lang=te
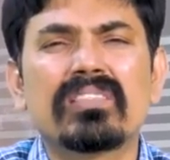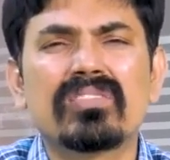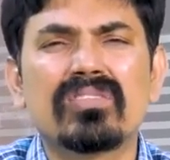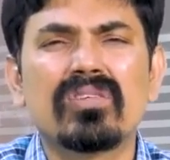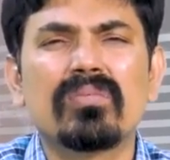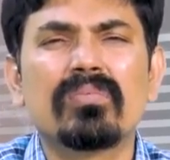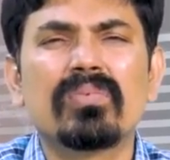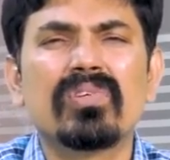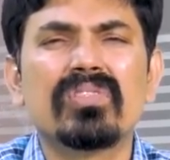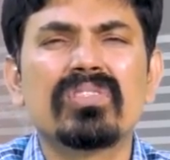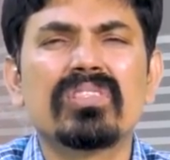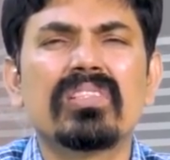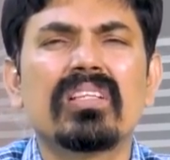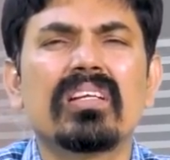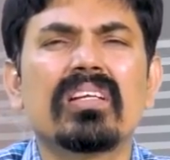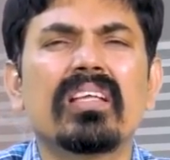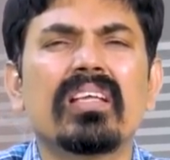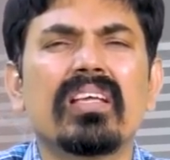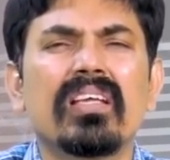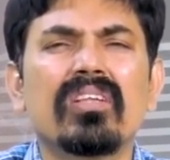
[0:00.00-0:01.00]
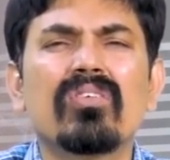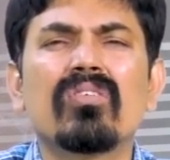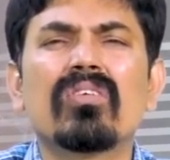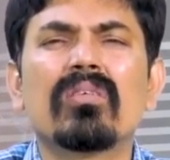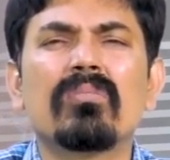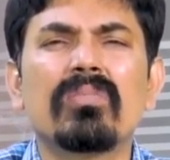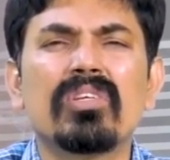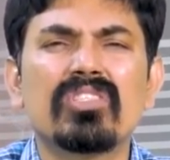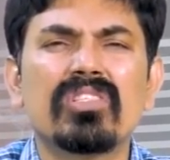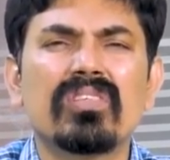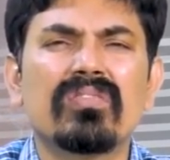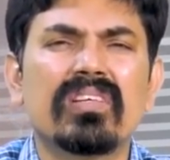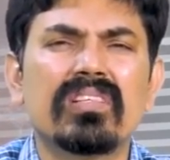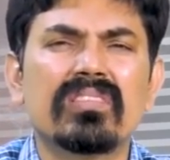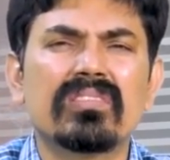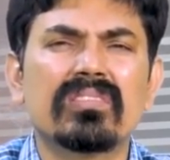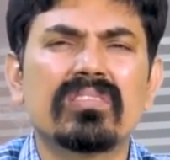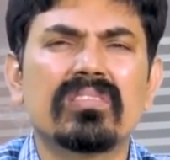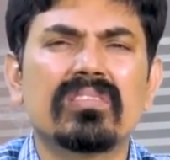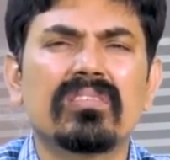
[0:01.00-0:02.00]
బెస్ట్ అప్రోచ్ ఏంటంటే ఏదో ఒక మ్యూచువల్
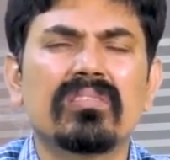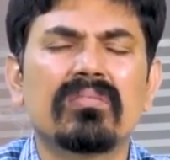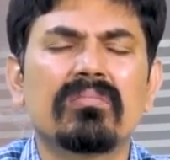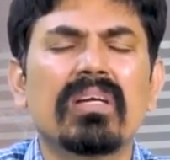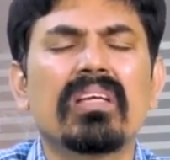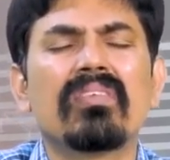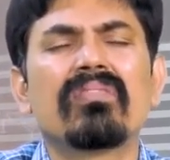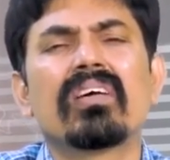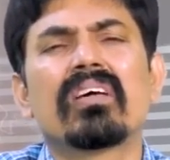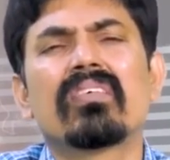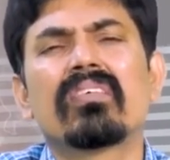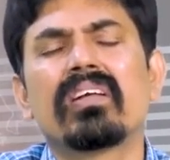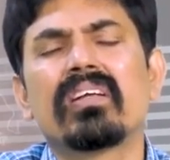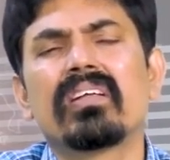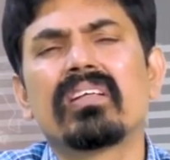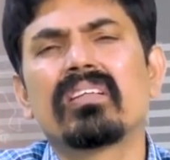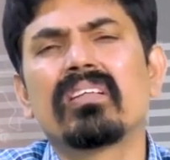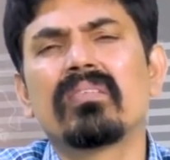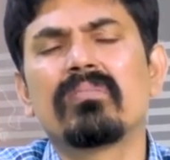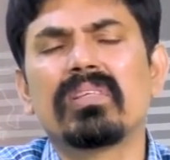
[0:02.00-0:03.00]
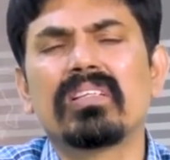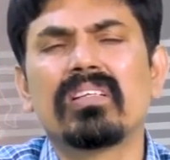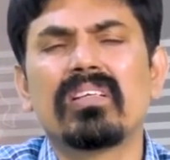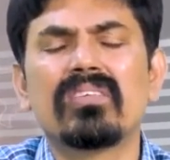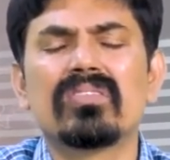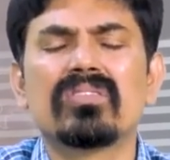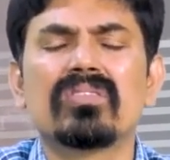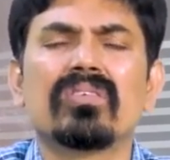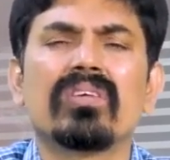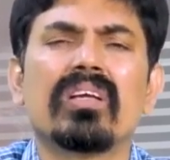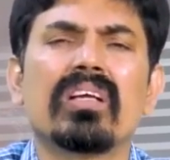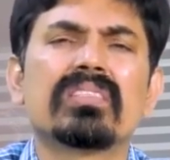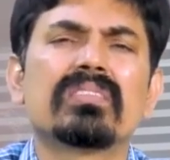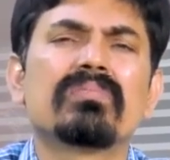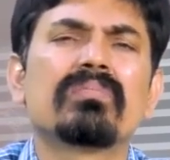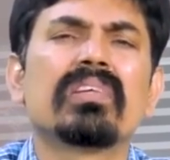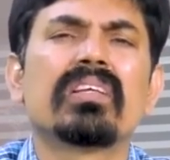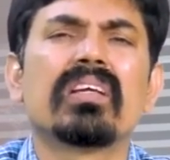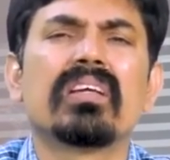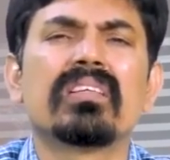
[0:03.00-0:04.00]
ఫండ్స్ మై ఫేవరెట్ అయితే మీకు తెలుసు
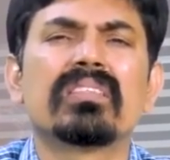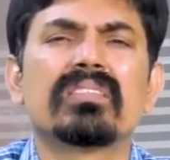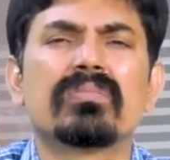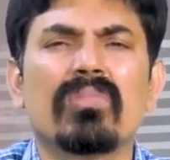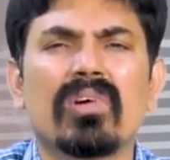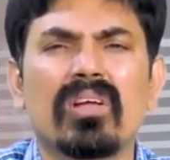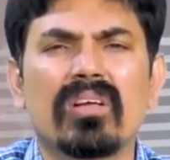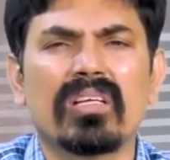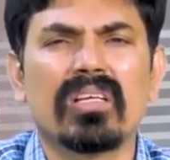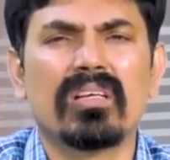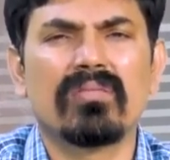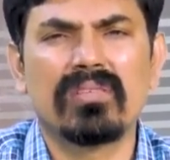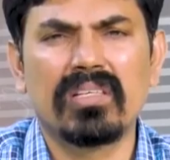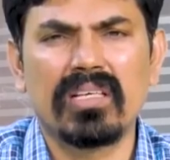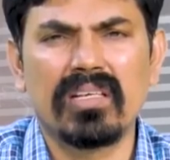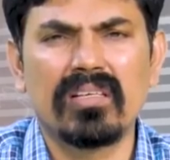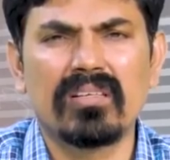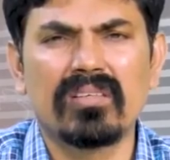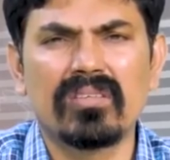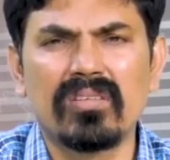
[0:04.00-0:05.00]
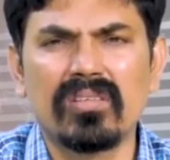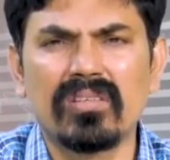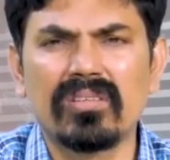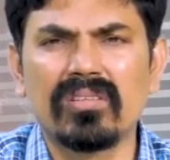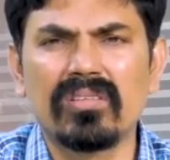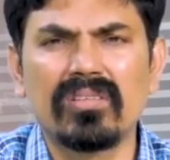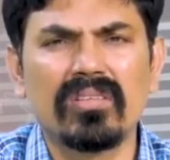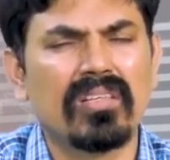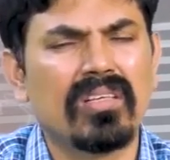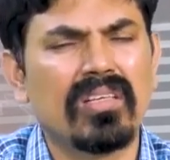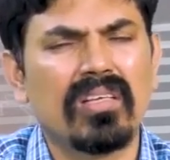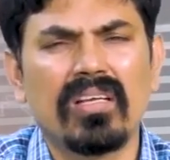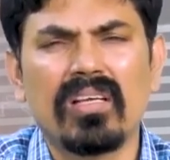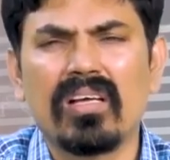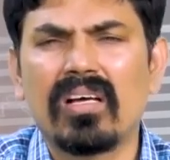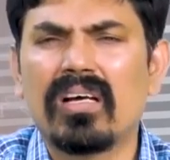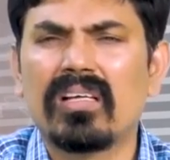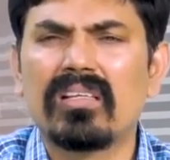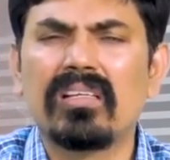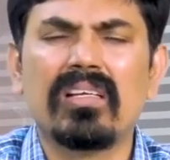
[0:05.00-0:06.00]
ఎస్బీఐ స్మాల్ క్యాప్ డైరెక్ట్ గ్రోత్
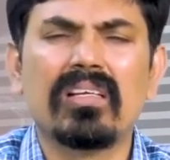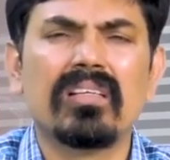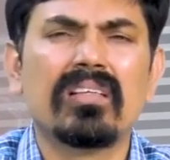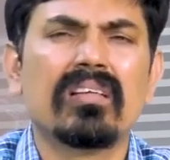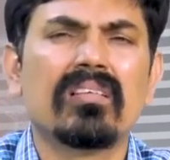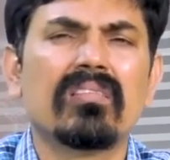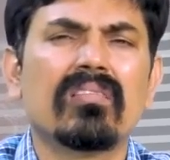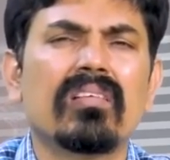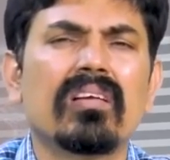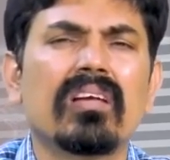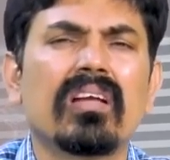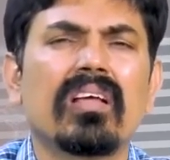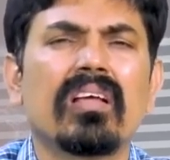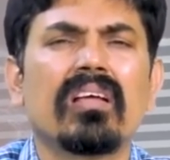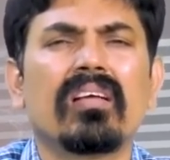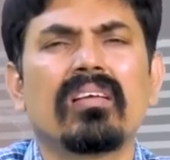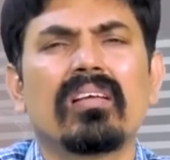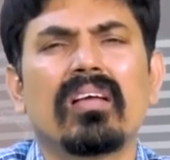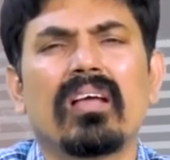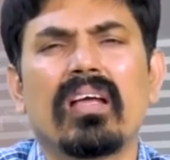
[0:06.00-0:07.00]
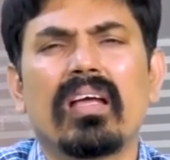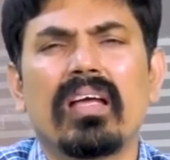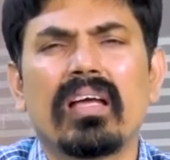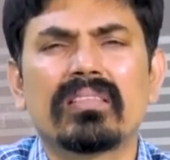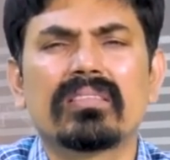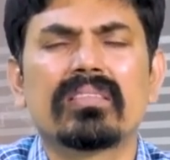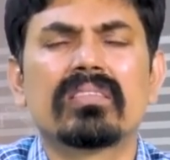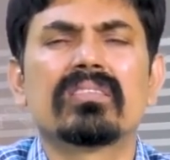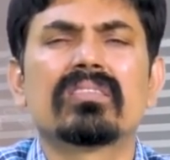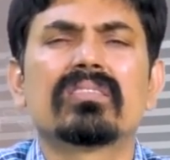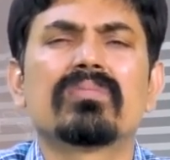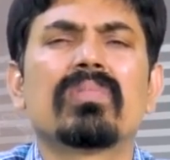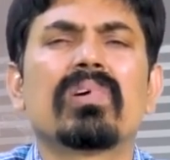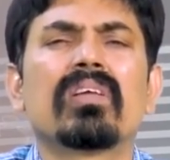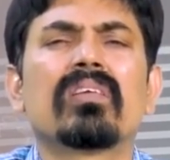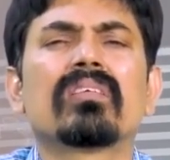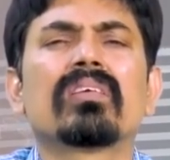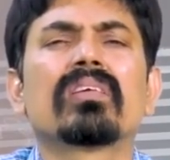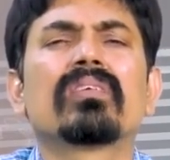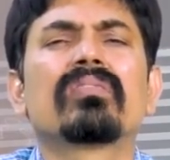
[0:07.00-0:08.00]
అది లేదనుకుంటే యాక్సెస్
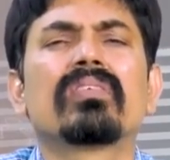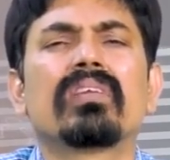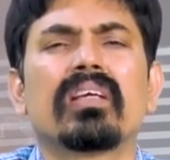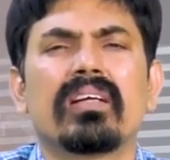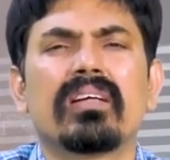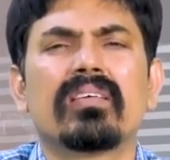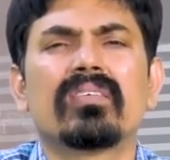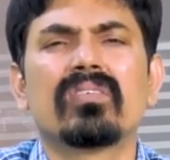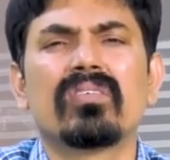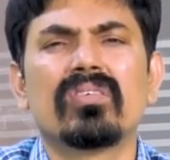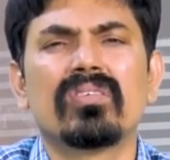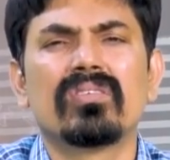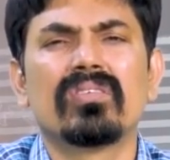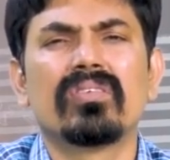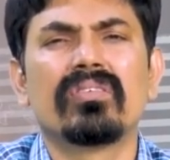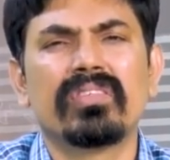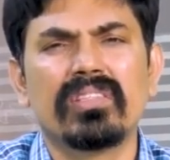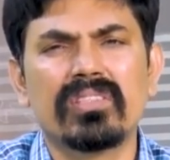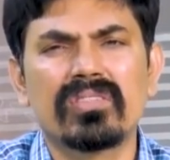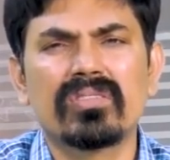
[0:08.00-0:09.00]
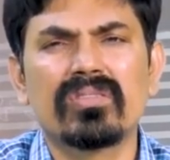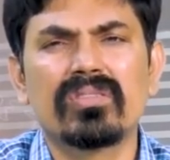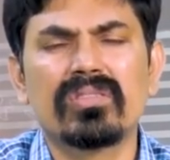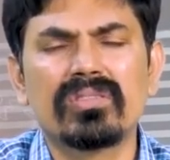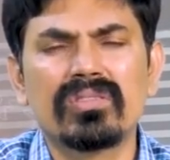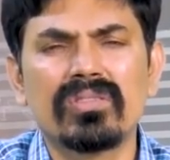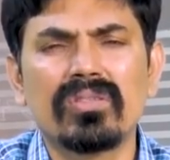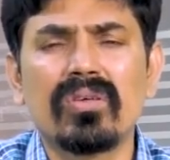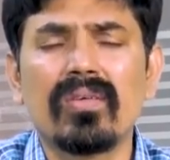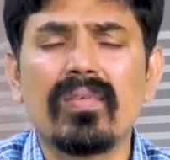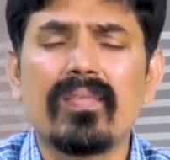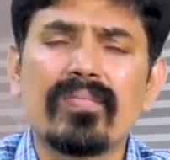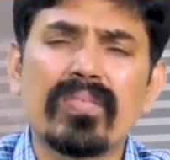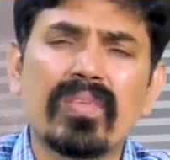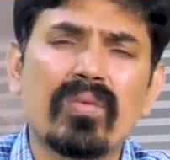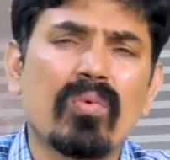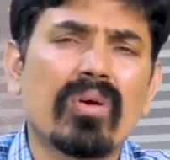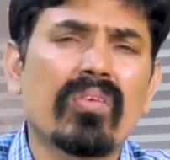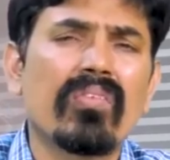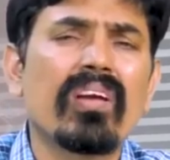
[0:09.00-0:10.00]
స్మాల్ క్యాప్ డైరెక్ట్ గ్రోత్ తీసుకోవచ్చు
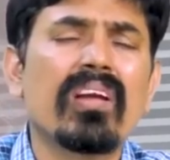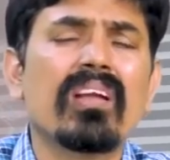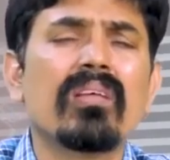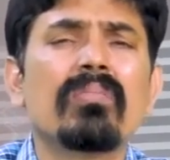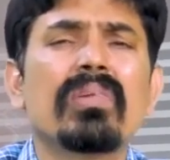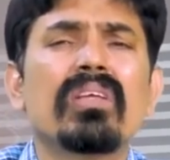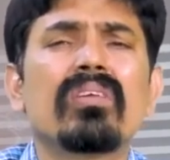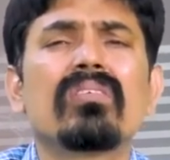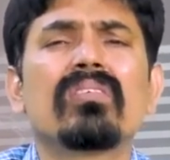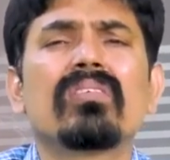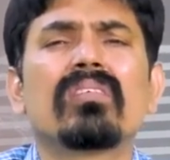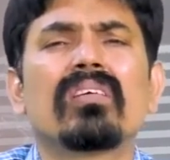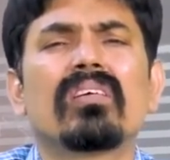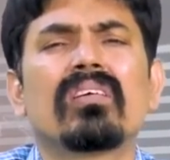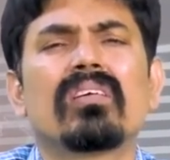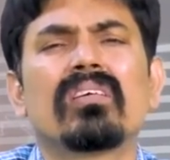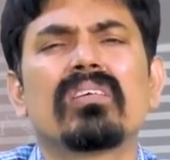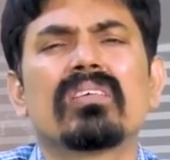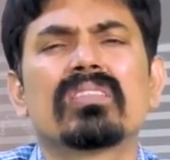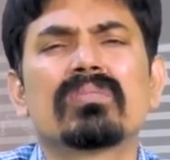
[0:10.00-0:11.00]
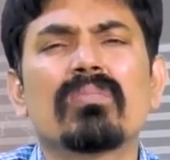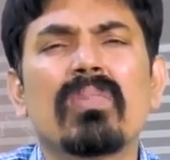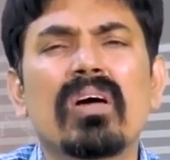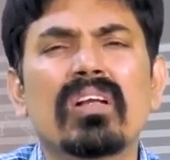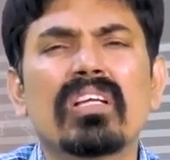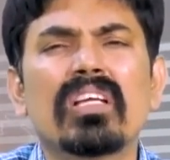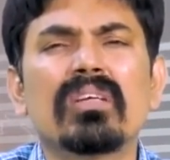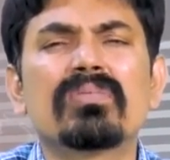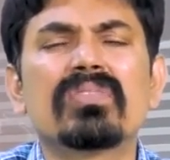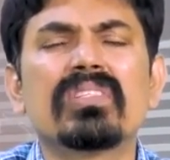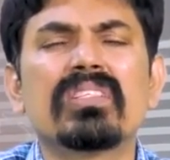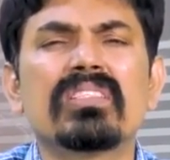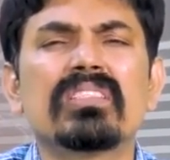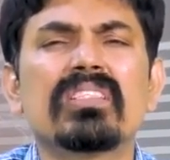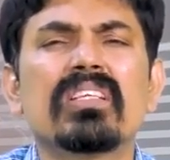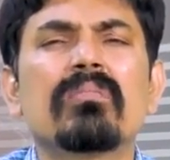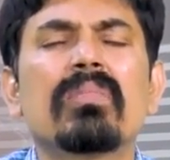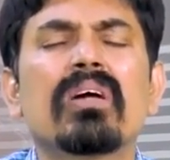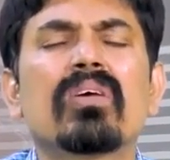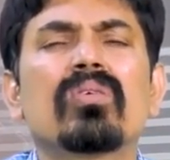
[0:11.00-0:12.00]
ఒకవేళ మీరు స్మాల్ క్యాప్స్
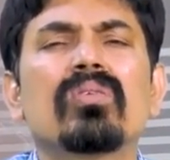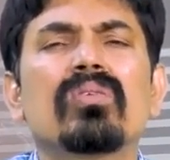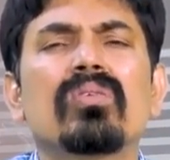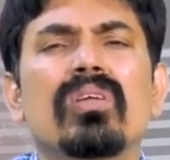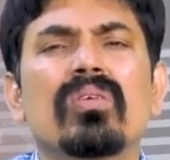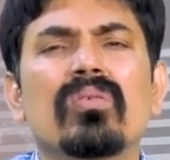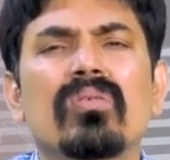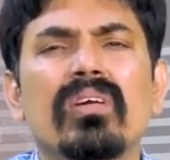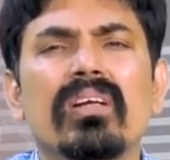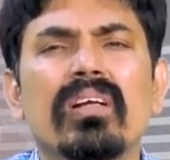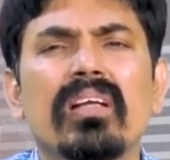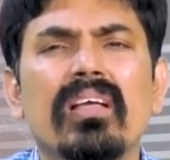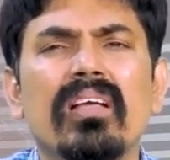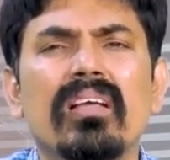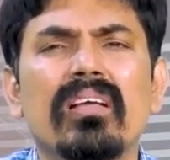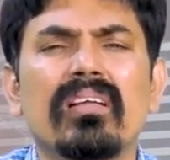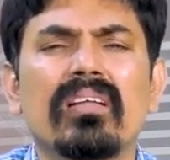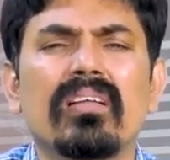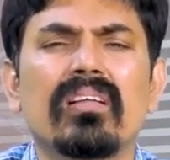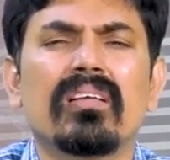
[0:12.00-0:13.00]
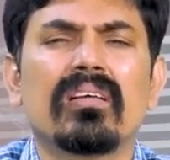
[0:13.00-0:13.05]
రిస్క్ మాకు వద్దు అనుకుంటే